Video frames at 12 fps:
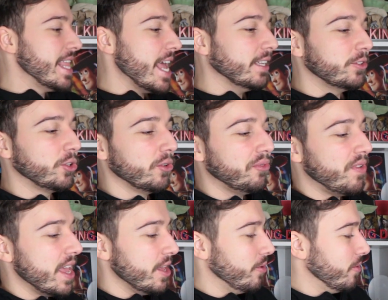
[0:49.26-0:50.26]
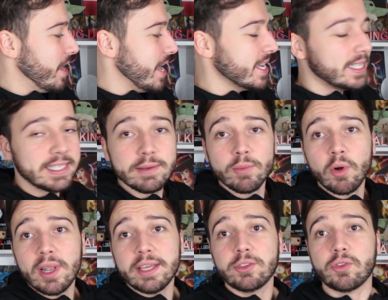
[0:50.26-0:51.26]
dentro veio esse
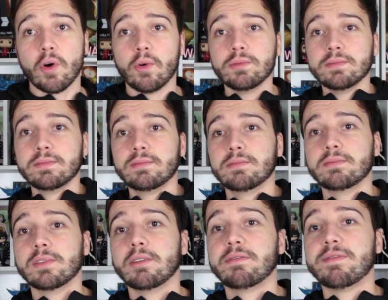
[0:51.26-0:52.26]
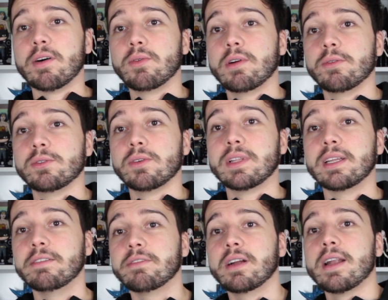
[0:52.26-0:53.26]
moletom, Falcão e
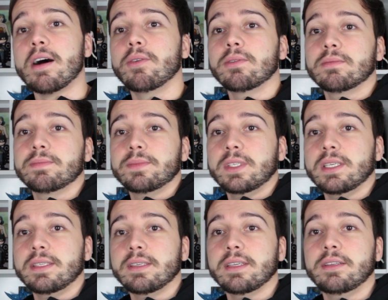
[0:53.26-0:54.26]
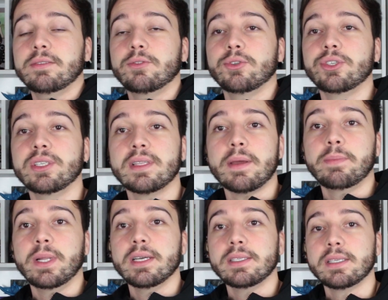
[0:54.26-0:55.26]
Soldado Invernal, que é escrito Disney
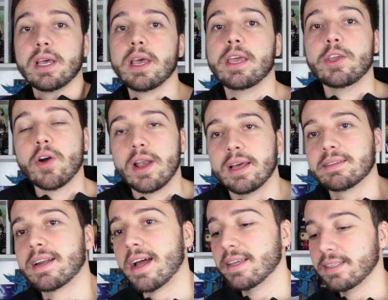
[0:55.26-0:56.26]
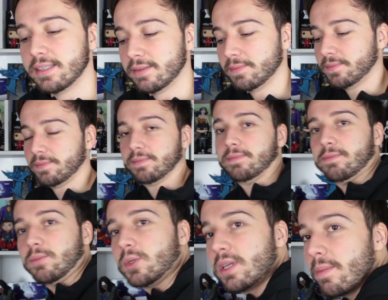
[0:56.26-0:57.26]
Plus. E olha atrás,
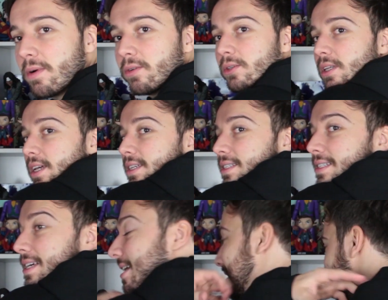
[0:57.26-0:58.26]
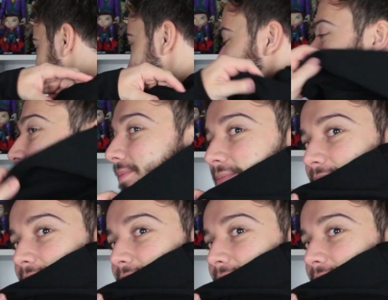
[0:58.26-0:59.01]
vou mostrar pra vocês. Cara,